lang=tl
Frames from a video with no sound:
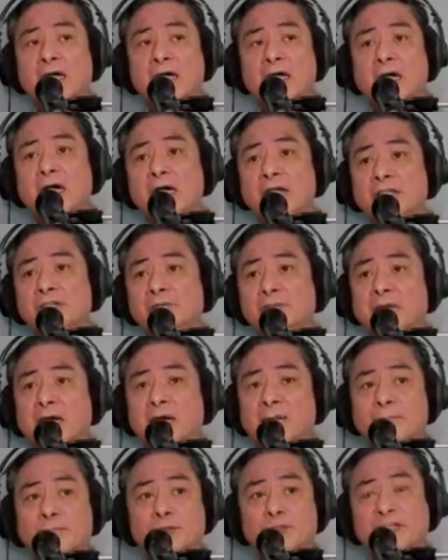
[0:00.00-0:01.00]
uh, yung mga
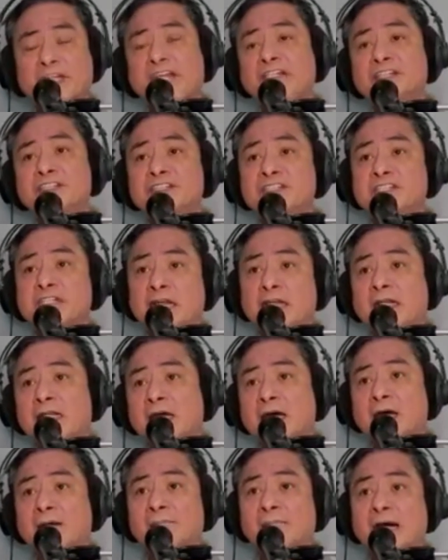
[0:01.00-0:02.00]
potential
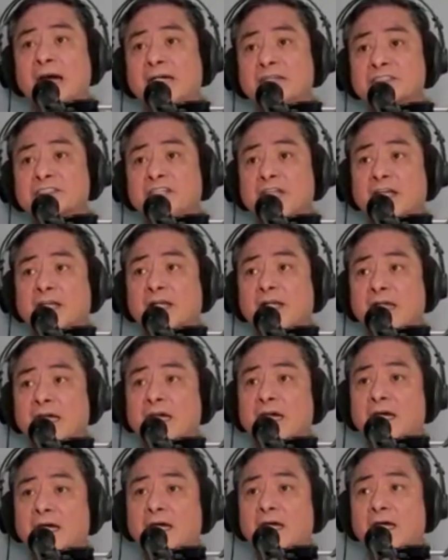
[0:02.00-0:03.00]
na boxer
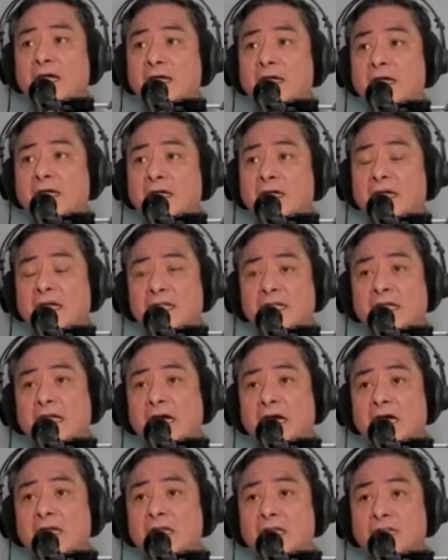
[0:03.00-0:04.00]
na
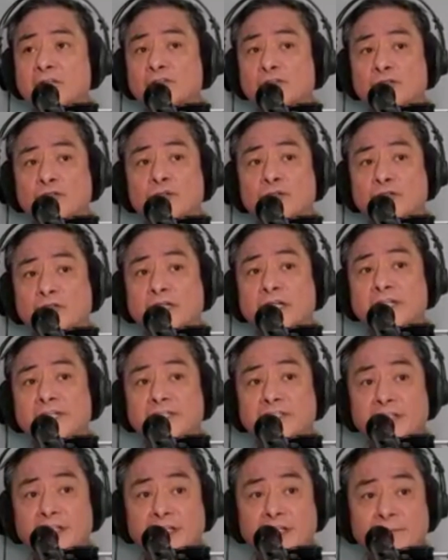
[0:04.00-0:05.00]
kailangan ng tulong na
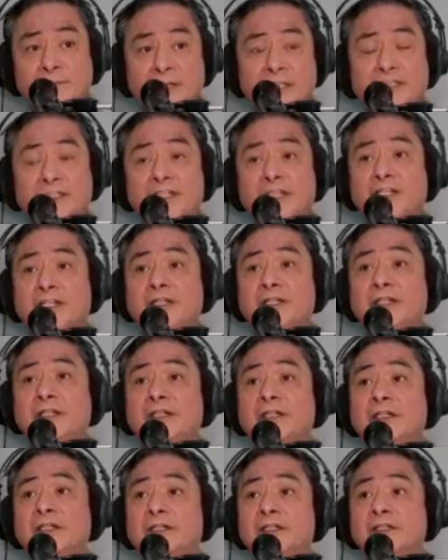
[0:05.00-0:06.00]
hindi naman din
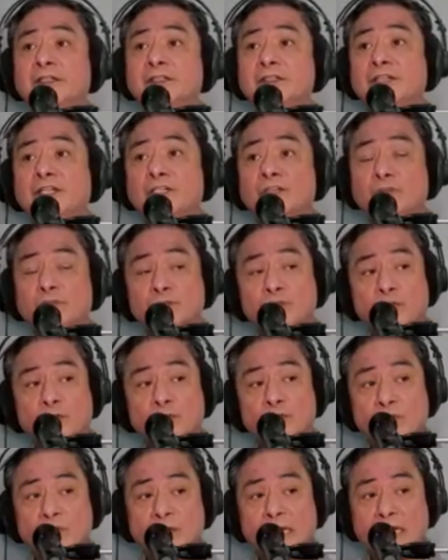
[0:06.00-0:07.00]

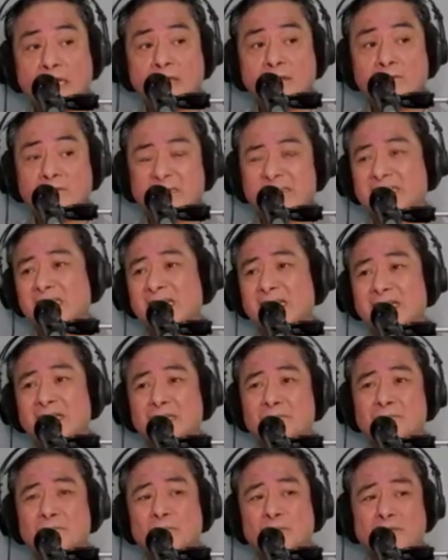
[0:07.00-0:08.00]
tinutulungan. Matagal
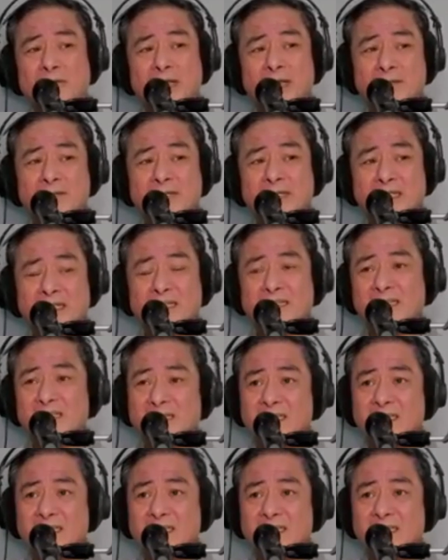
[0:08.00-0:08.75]
ng problema yan eh.